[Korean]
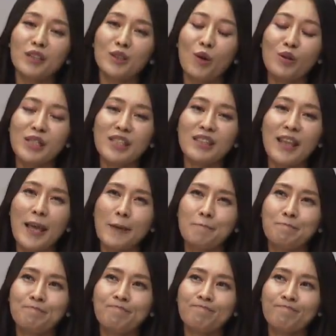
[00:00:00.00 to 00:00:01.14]
하는
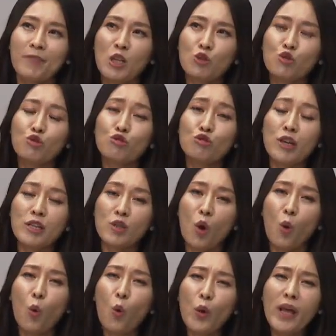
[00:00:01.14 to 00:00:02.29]
것인데 중국에서
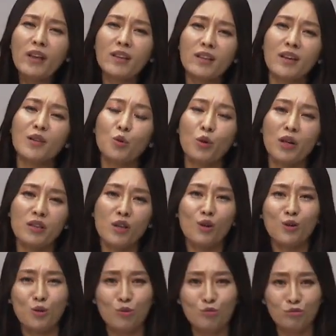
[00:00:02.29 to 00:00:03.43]
오랜 기간 동안
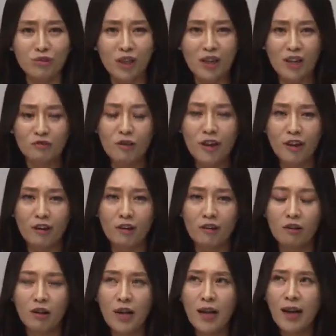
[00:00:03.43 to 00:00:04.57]
이어져 온 문화라고
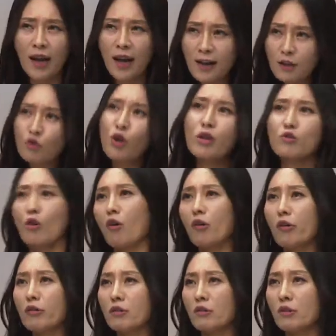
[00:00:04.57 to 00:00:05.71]
해요. 아주
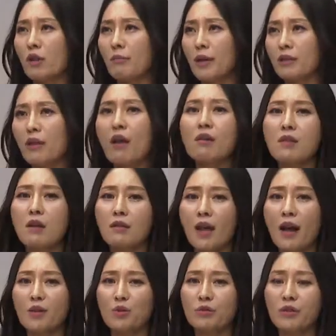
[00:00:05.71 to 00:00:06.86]
어렸을 때, 막 4살,
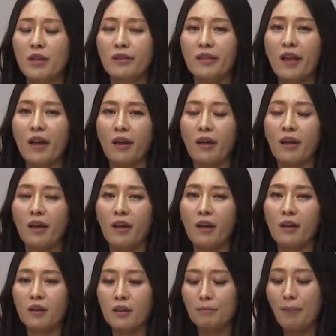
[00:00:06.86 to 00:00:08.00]
5살 때
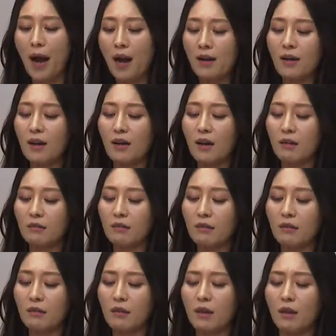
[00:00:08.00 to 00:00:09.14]
이
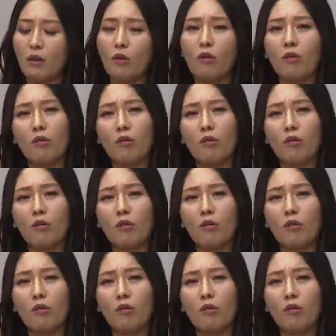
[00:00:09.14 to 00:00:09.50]
발가락을 이렇게